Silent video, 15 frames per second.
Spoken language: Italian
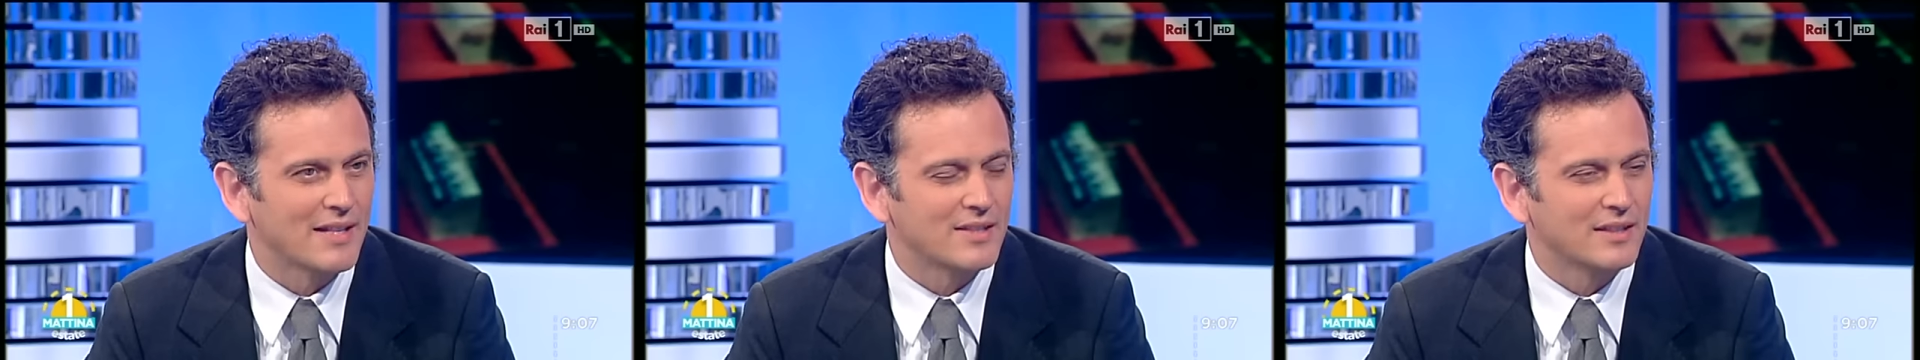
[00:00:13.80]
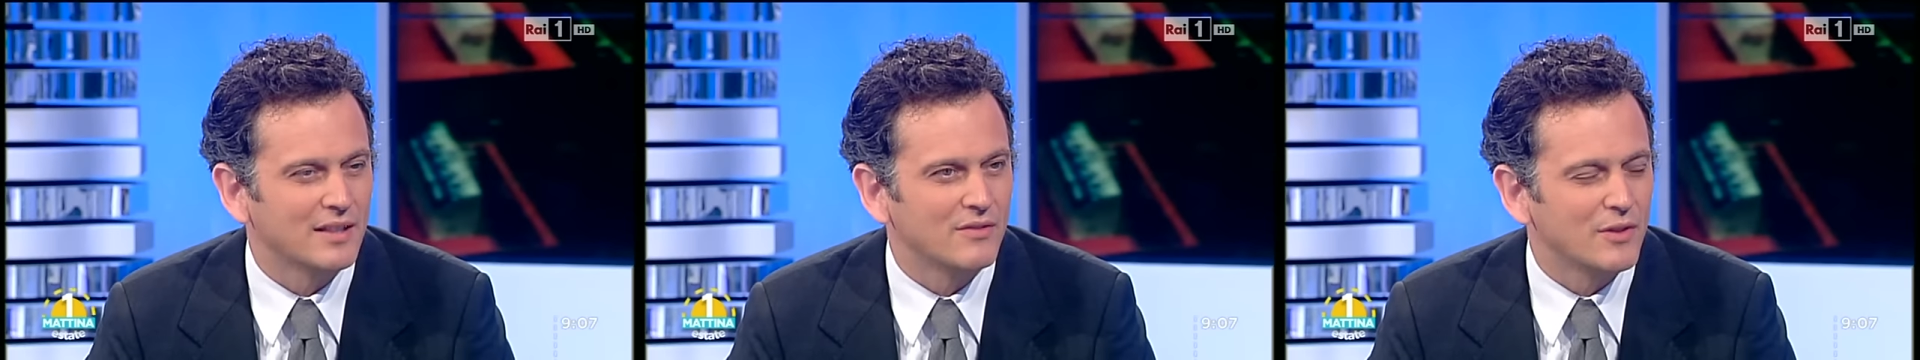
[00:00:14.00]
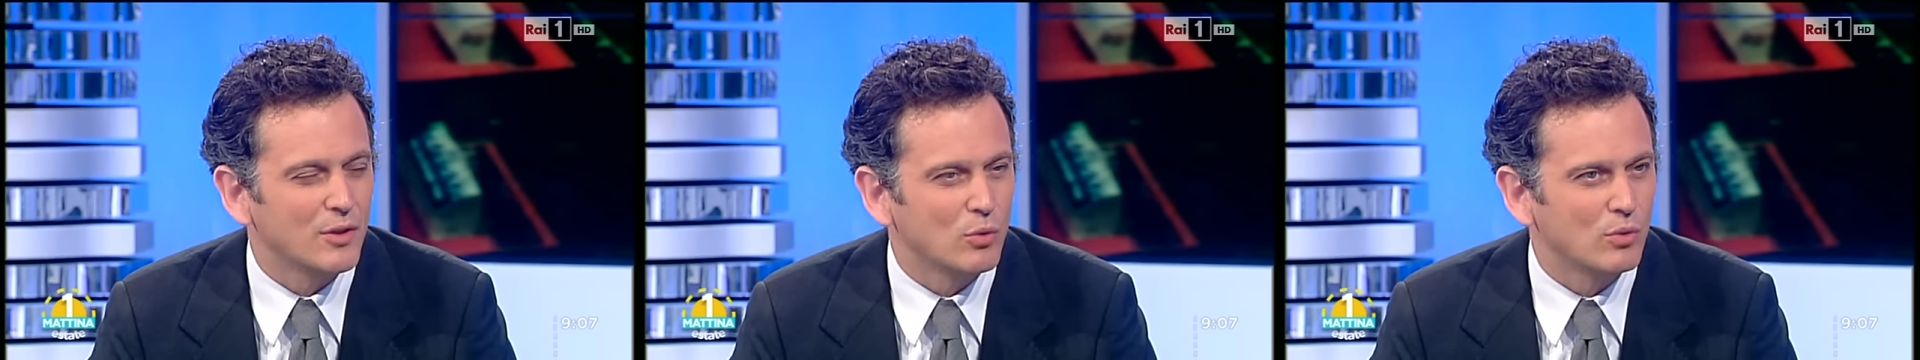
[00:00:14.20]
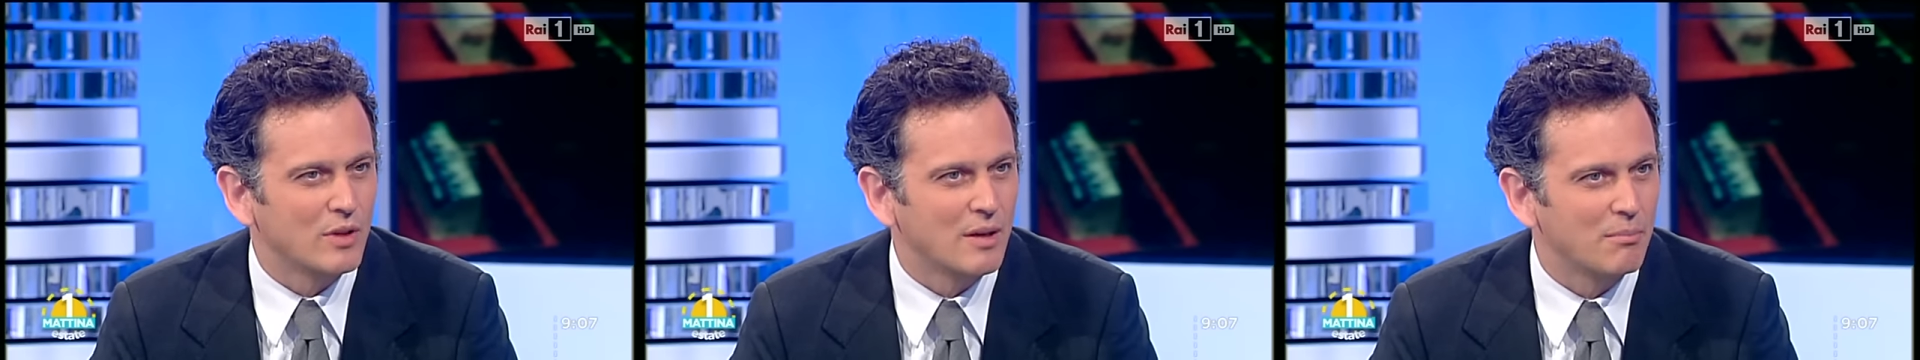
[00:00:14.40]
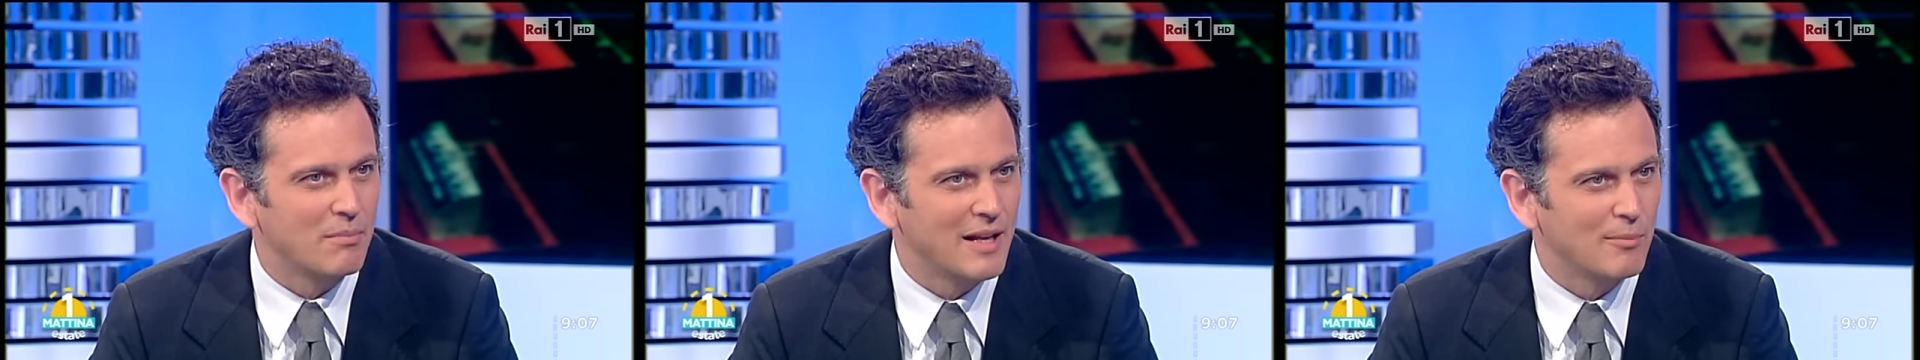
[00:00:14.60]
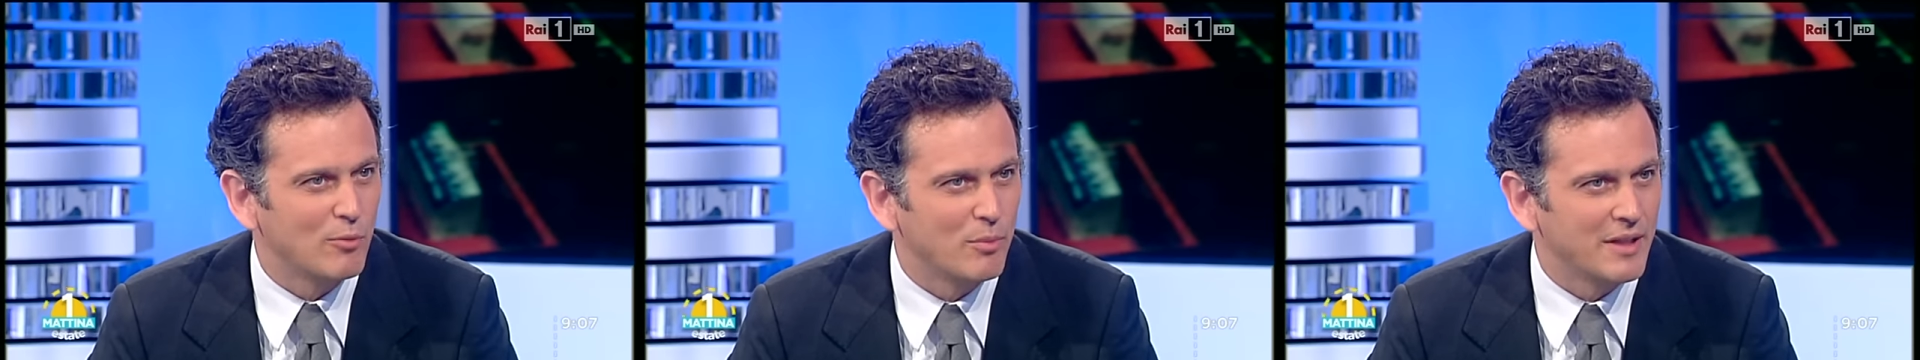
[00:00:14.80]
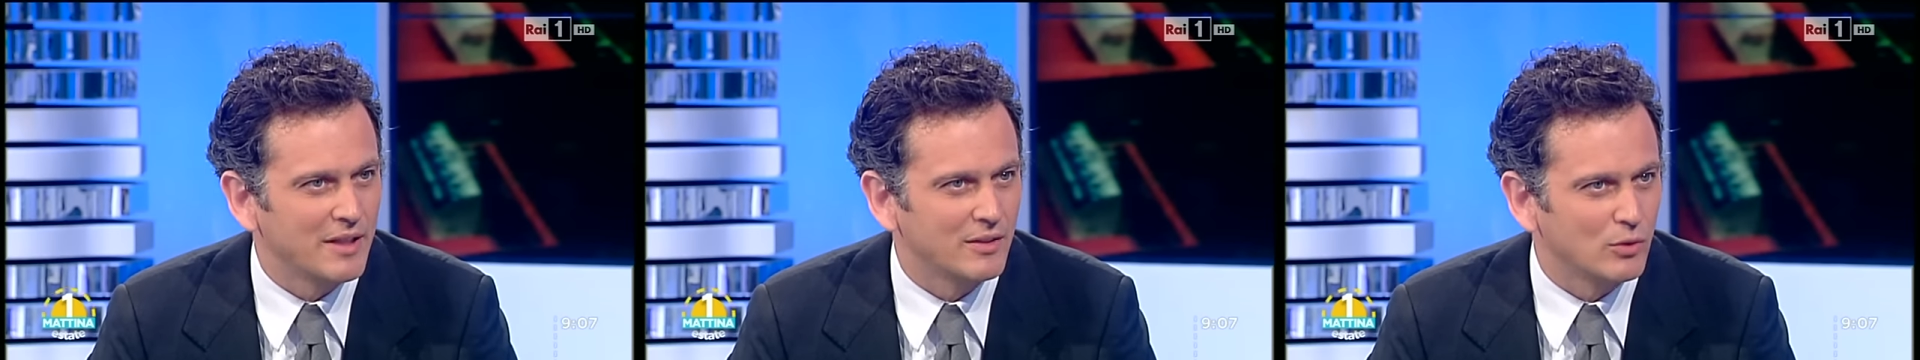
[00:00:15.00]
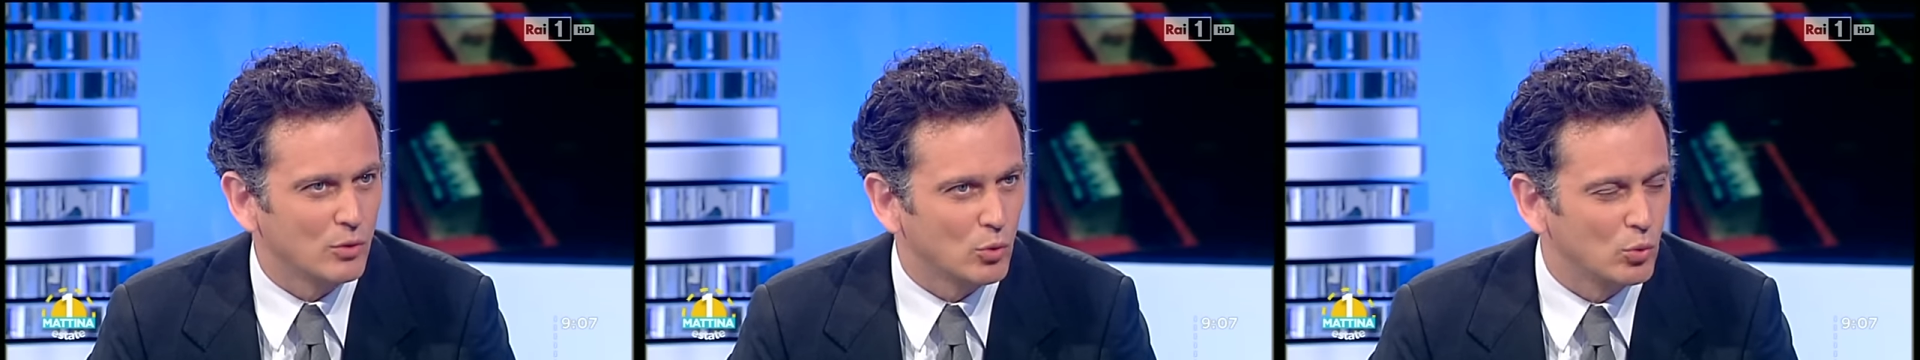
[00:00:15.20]
passa davvero un bel
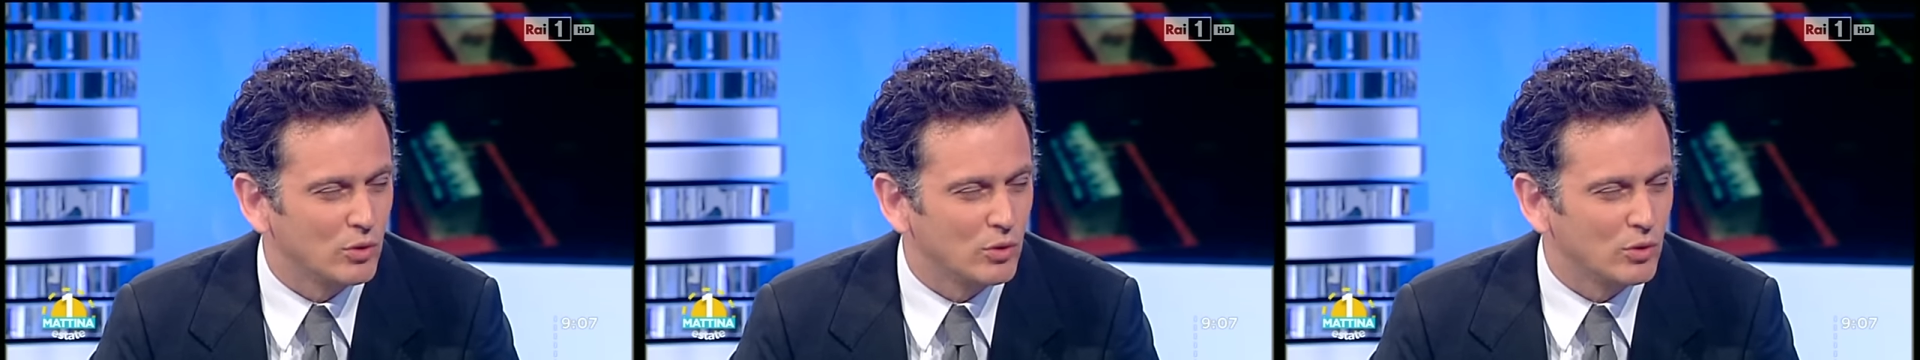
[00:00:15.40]
momento,